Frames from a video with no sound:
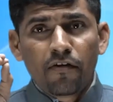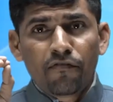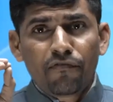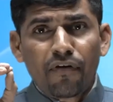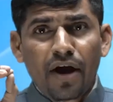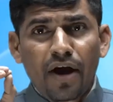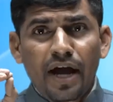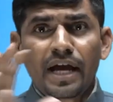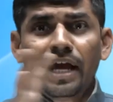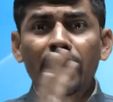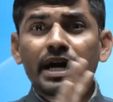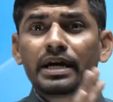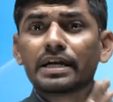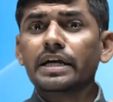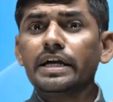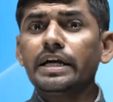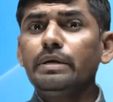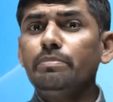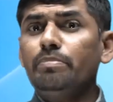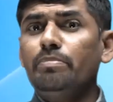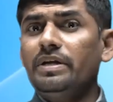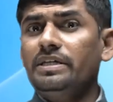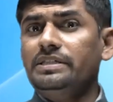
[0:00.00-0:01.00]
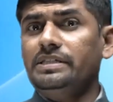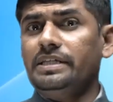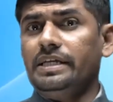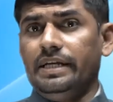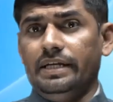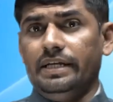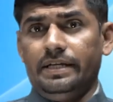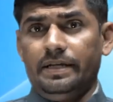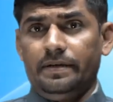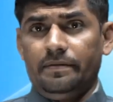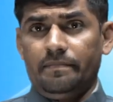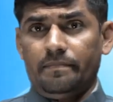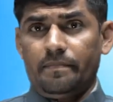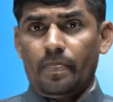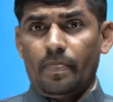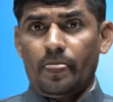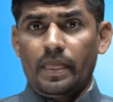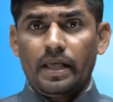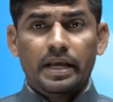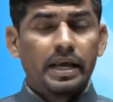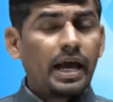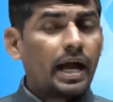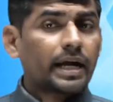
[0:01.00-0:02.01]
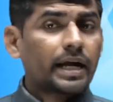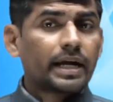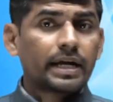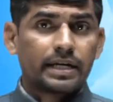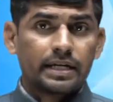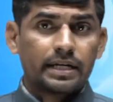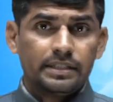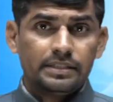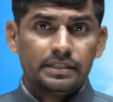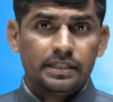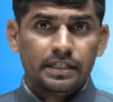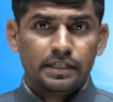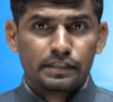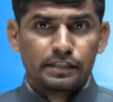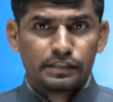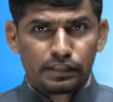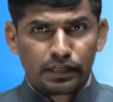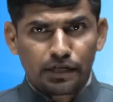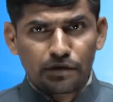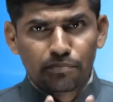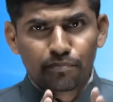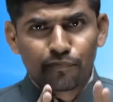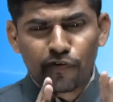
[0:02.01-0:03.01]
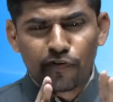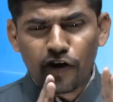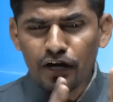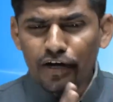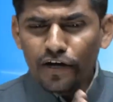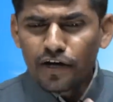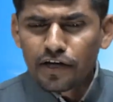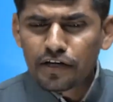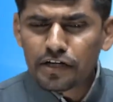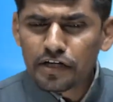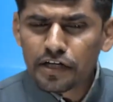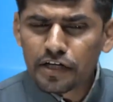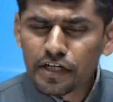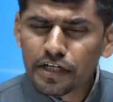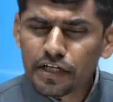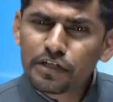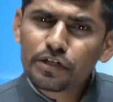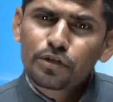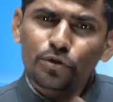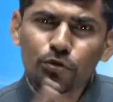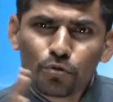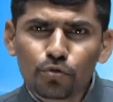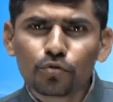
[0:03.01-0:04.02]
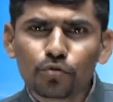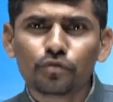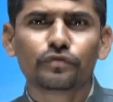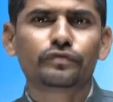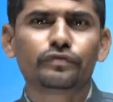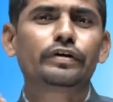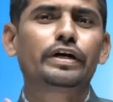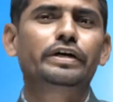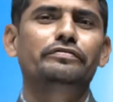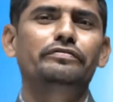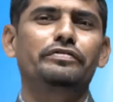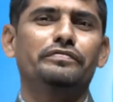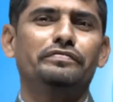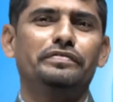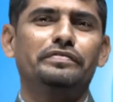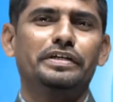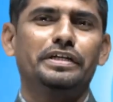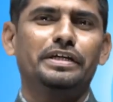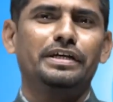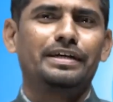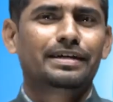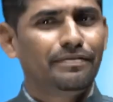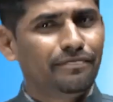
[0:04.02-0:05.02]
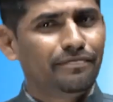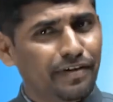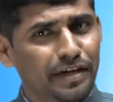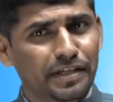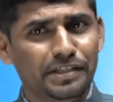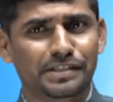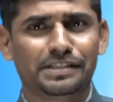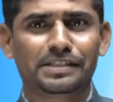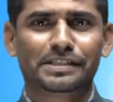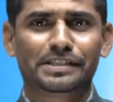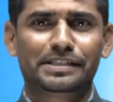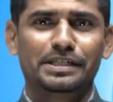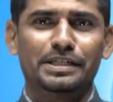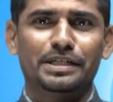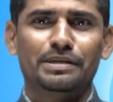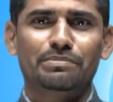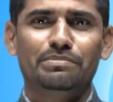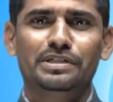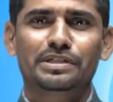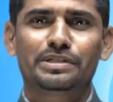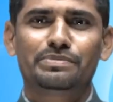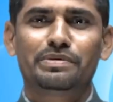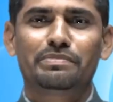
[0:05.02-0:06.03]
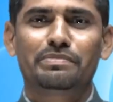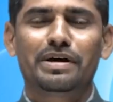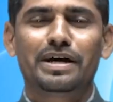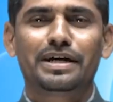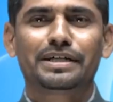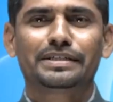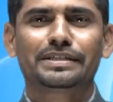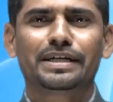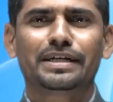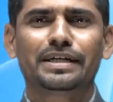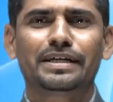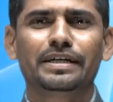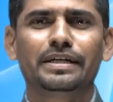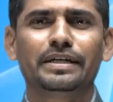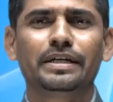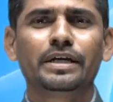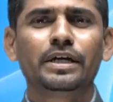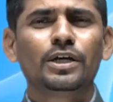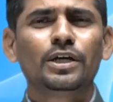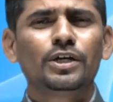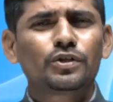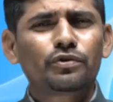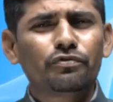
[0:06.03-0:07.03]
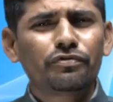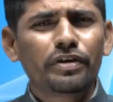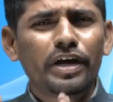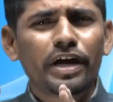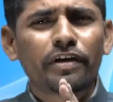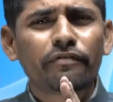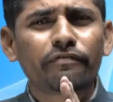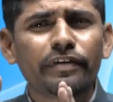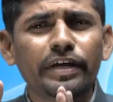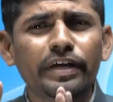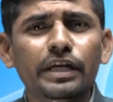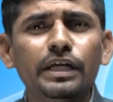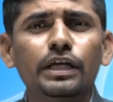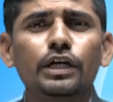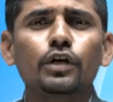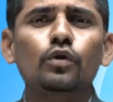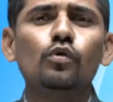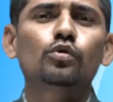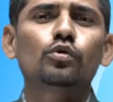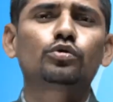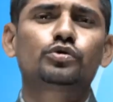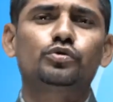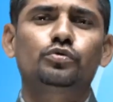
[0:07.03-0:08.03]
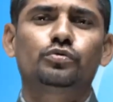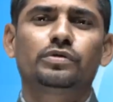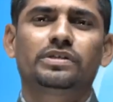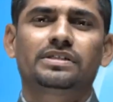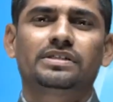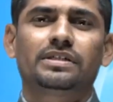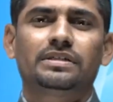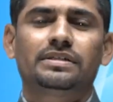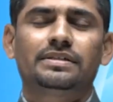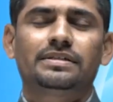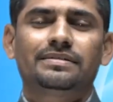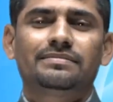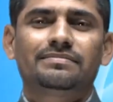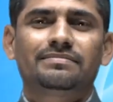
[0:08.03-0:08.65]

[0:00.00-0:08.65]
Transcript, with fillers: 500 प्लस के लिए क्या करना चाहिए सर 500 टू 550 के 560 के बीच में मार्क्स आ रहे हैं सो वी आर वेरी क्लोज टू रिजल्ट